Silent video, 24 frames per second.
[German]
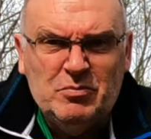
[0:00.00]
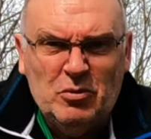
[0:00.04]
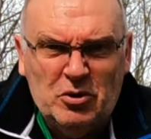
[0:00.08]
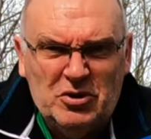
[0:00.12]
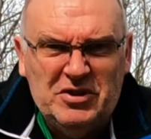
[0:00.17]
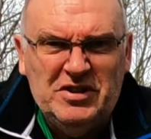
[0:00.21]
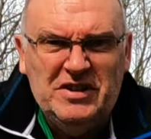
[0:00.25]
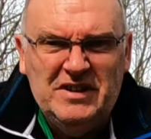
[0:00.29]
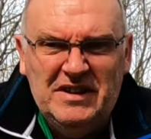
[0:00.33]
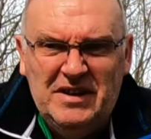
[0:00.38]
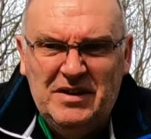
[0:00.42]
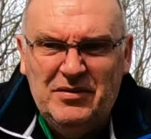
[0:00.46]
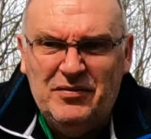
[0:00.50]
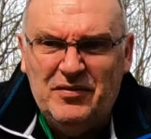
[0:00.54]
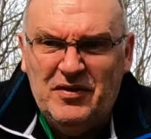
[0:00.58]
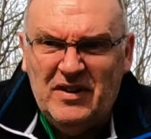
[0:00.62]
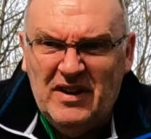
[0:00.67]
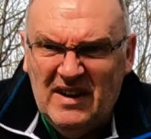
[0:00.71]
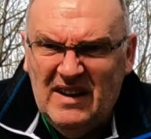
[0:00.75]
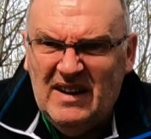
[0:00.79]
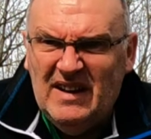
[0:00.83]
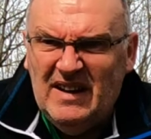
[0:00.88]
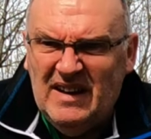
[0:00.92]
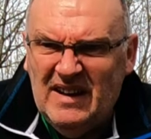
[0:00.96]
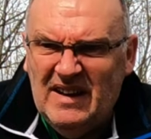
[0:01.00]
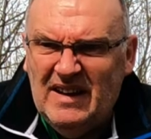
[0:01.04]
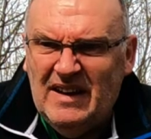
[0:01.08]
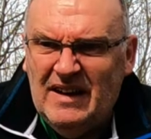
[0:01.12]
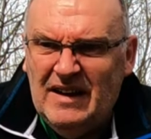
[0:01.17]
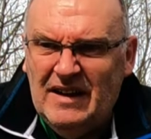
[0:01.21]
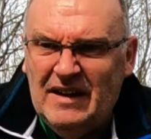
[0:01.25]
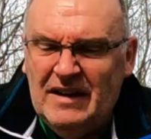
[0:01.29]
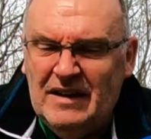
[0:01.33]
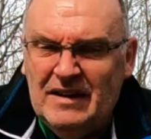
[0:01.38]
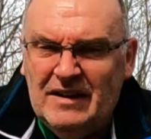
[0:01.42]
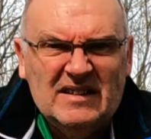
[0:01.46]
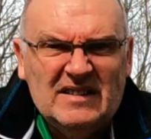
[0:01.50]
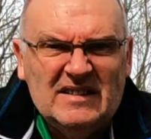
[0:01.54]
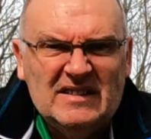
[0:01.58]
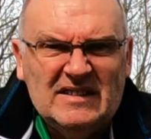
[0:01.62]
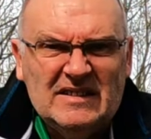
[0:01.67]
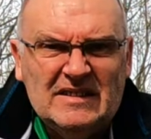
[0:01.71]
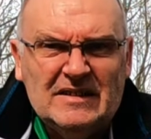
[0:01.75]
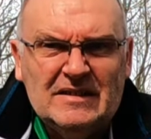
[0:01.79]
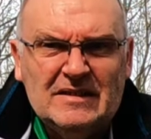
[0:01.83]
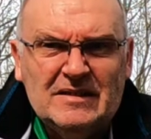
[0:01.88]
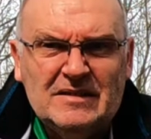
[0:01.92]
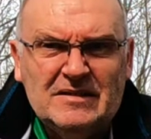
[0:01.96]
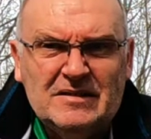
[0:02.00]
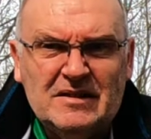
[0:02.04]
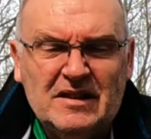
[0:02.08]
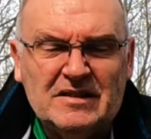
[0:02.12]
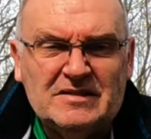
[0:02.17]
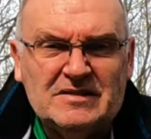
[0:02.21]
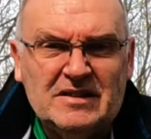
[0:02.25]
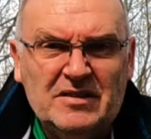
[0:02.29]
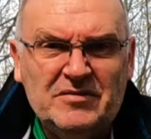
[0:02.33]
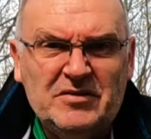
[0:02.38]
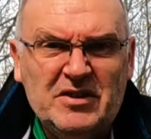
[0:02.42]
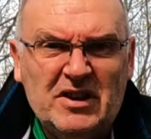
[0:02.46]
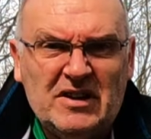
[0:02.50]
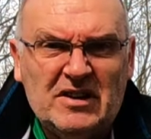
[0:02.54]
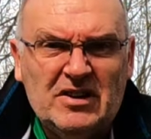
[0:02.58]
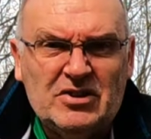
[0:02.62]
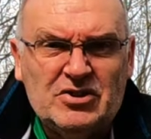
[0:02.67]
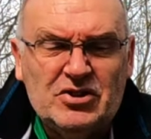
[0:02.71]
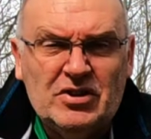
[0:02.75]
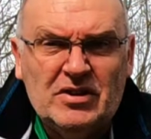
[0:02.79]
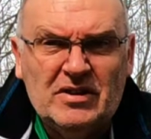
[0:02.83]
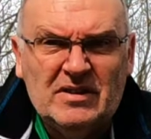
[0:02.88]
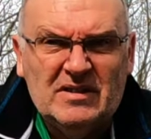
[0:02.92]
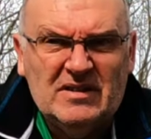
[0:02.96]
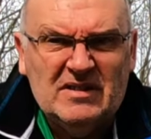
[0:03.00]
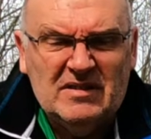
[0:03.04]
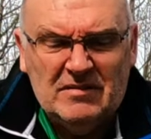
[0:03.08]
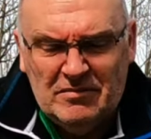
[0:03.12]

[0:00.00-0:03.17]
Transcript: Motiv, dass da wirklich